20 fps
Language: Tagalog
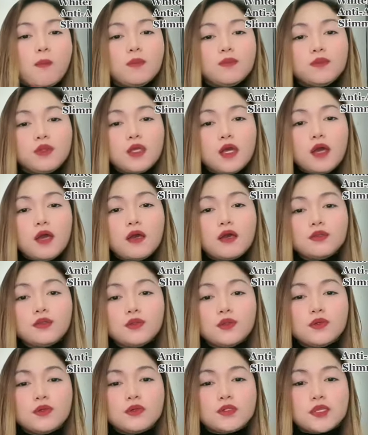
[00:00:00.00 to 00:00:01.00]

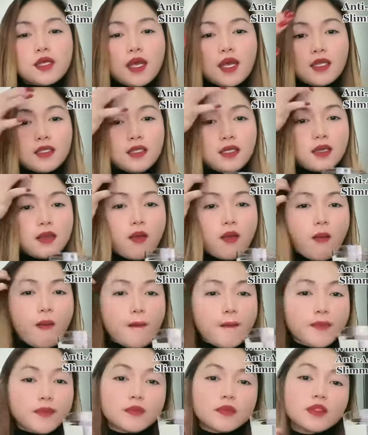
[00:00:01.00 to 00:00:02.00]
nakakatulong sa ating
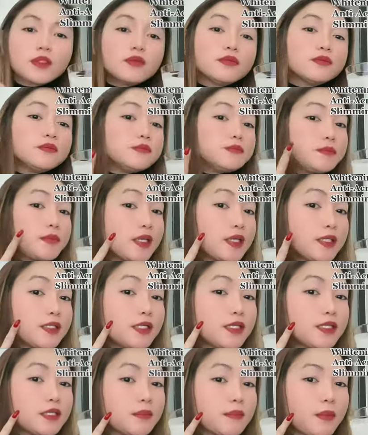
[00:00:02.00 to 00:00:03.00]

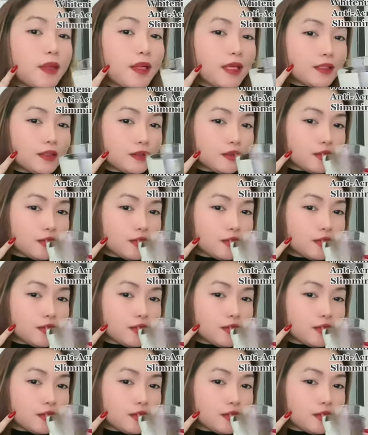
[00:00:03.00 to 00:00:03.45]
pagganda ng balat.